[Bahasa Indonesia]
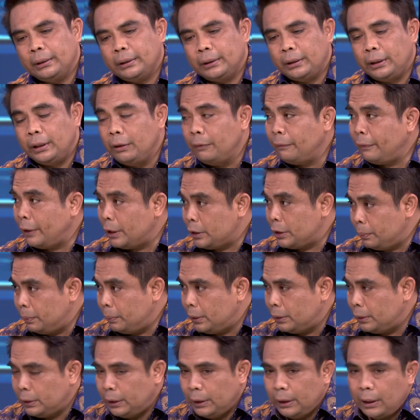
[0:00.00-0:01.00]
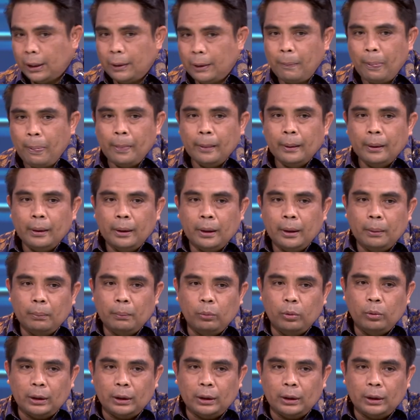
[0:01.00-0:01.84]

eh, investment sehingga hmm.